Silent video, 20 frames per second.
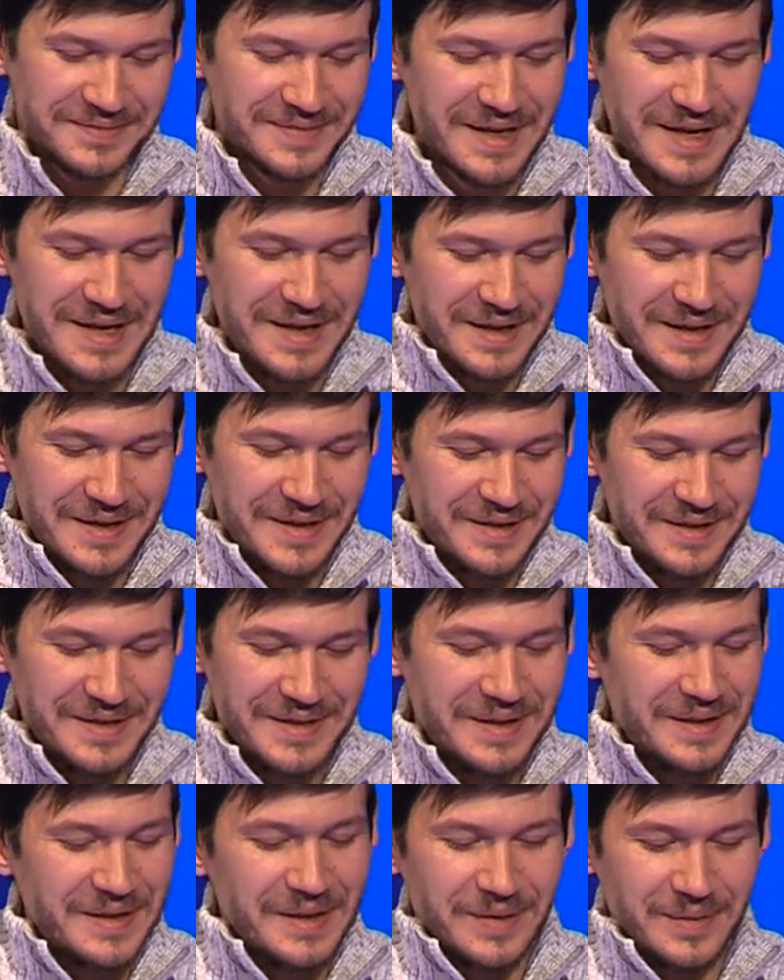А
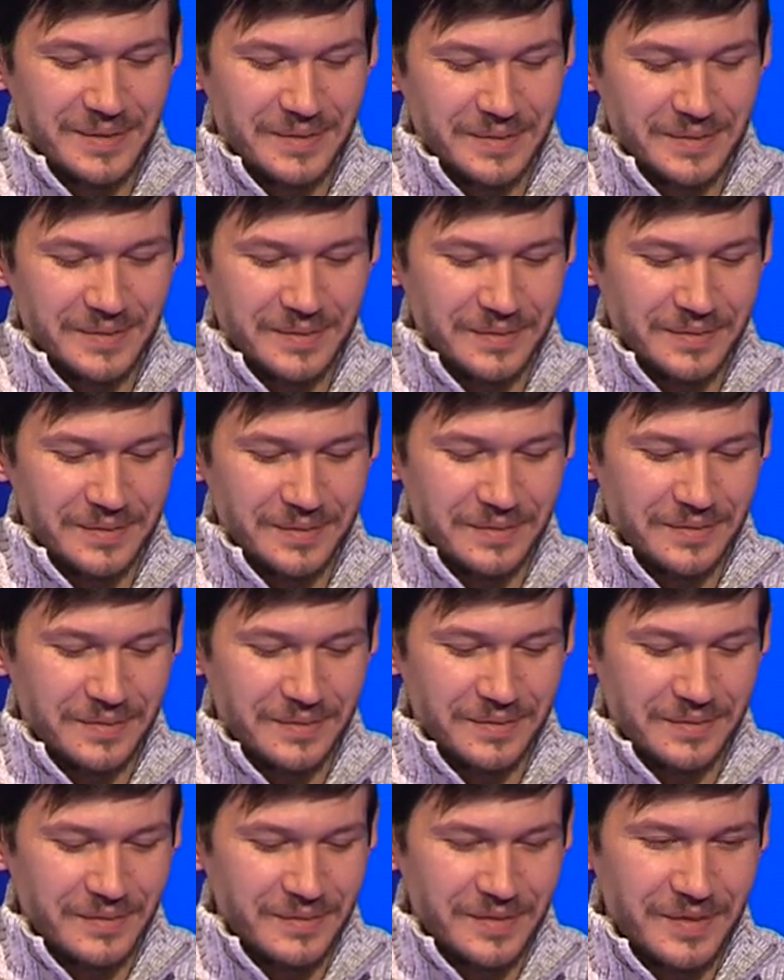роли?
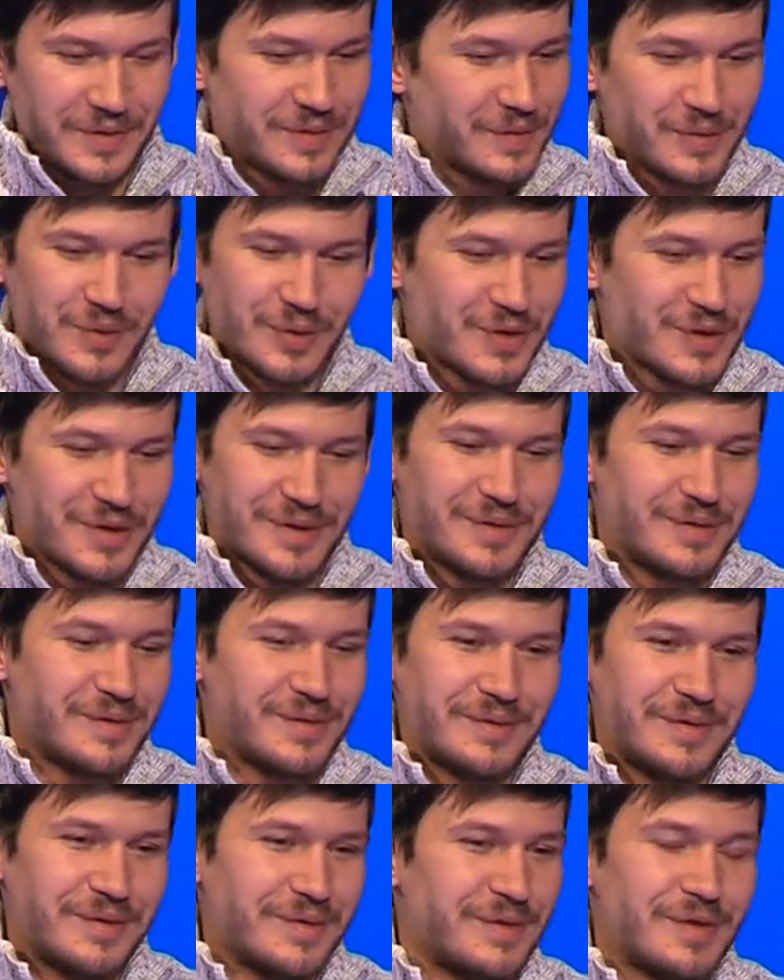тоже
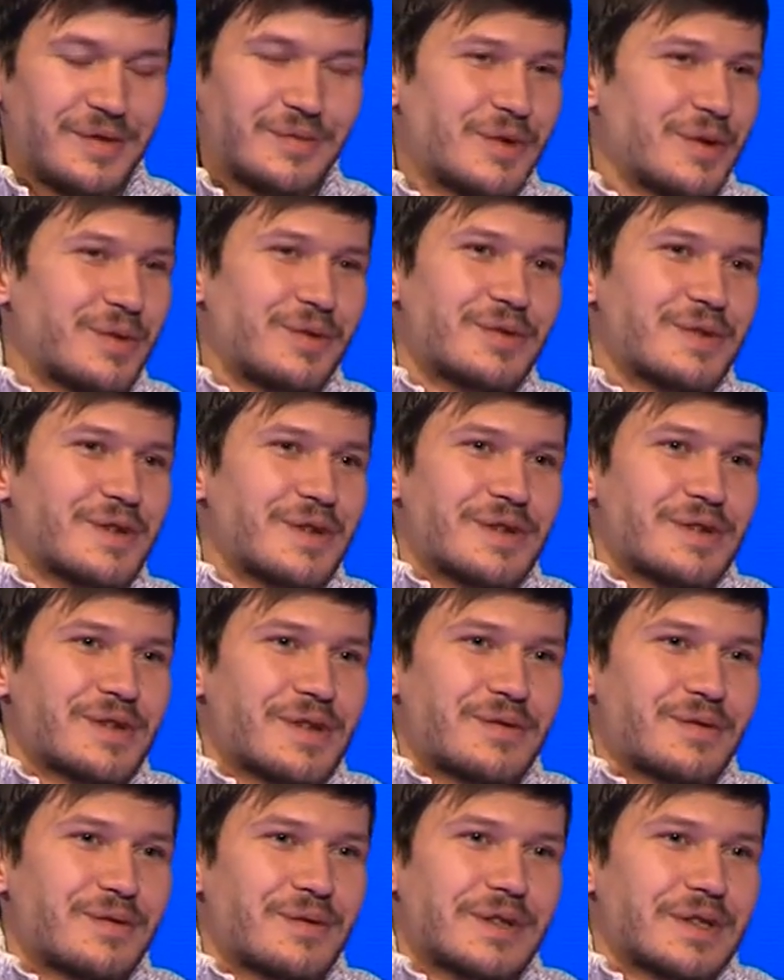не могу
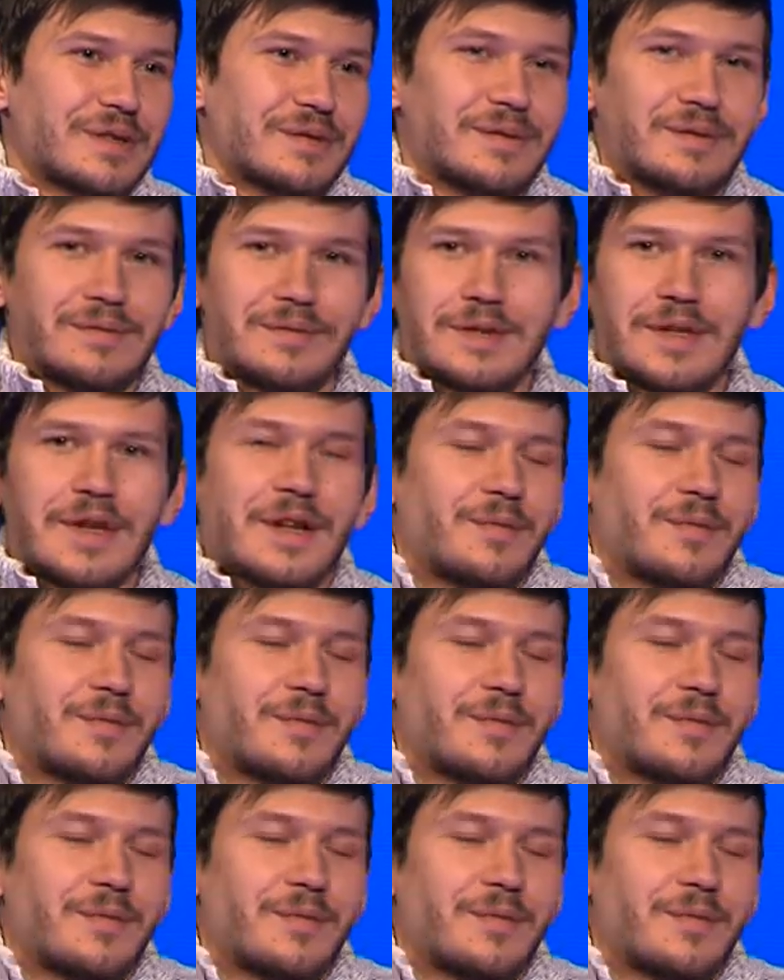сказать, вот как,